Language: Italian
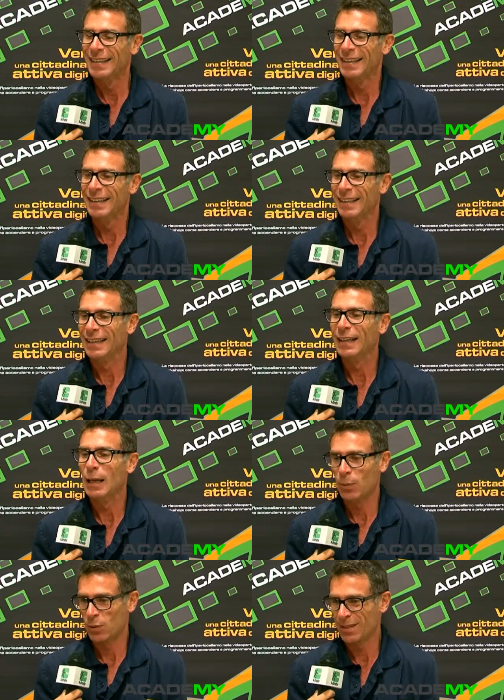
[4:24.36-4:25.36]
eh,
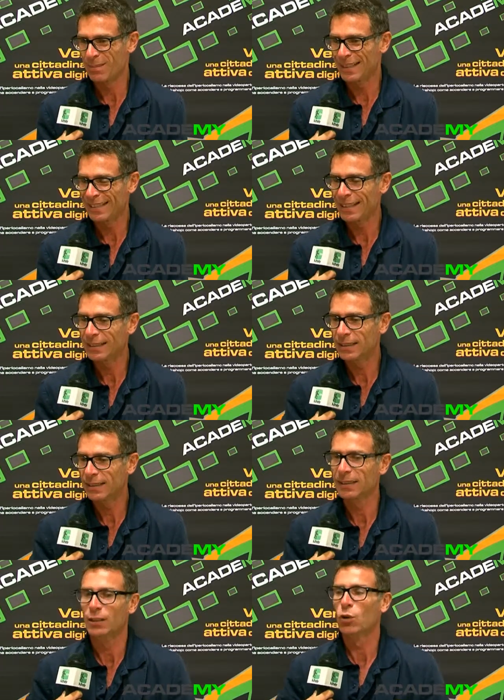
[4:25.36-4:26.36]
la possibilità
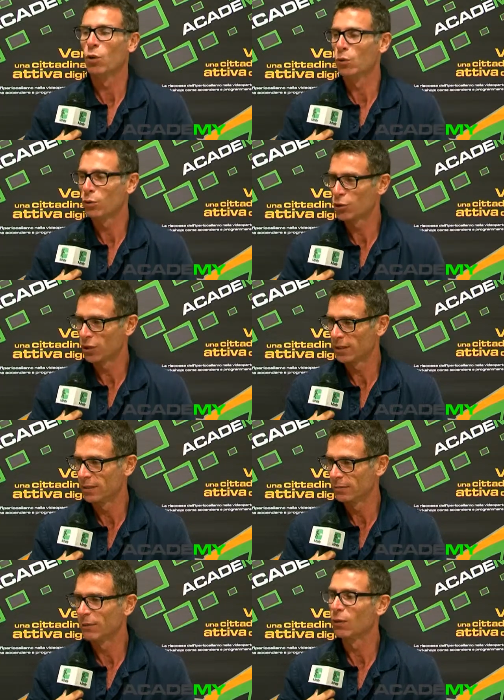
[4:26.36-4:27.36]
di conoscere
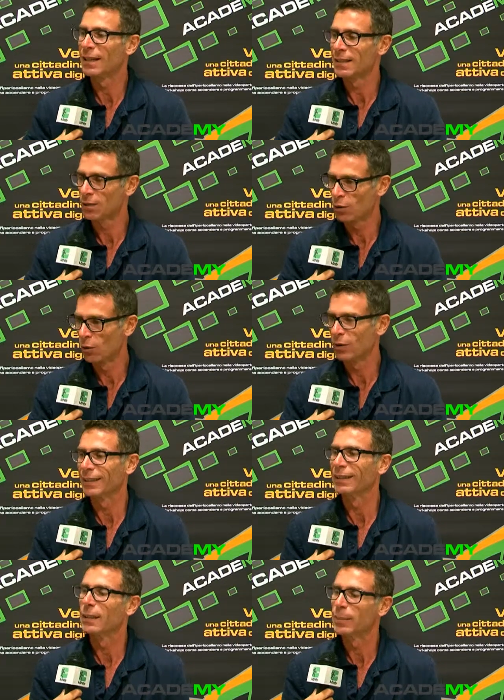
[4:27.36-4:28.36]
dal vivo la
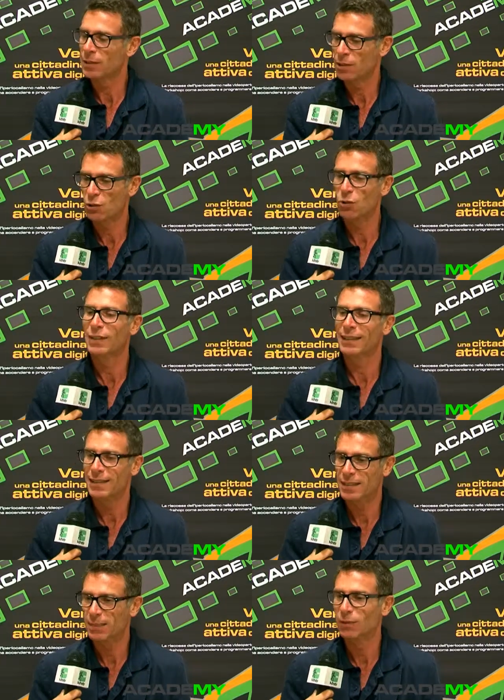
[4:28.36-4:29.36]
storia delle persone che
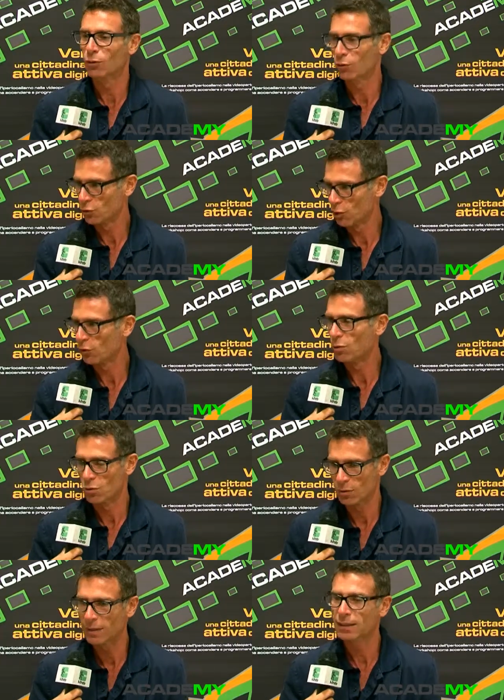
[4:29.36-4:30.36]
si mettono in gioco
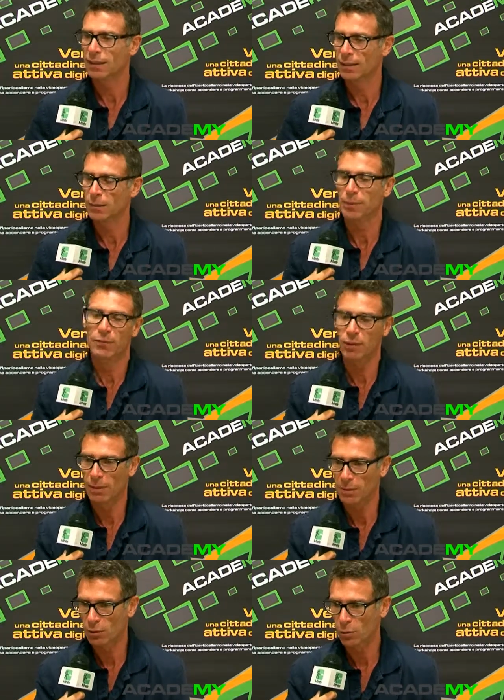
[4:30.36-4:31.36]
su internet per fare
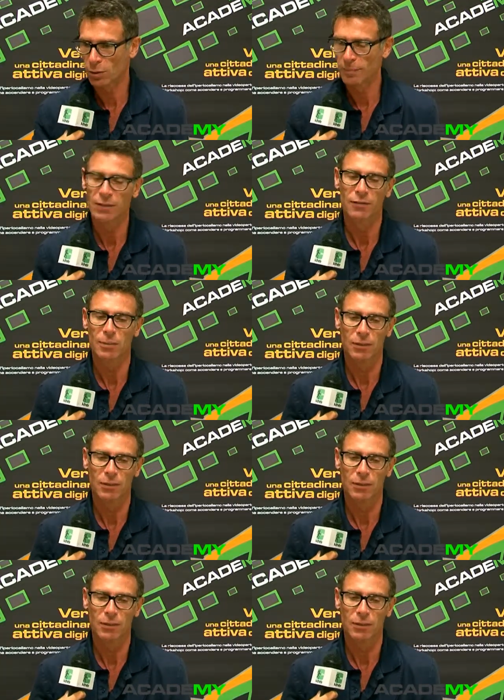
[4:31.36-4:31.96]
una micro web tv,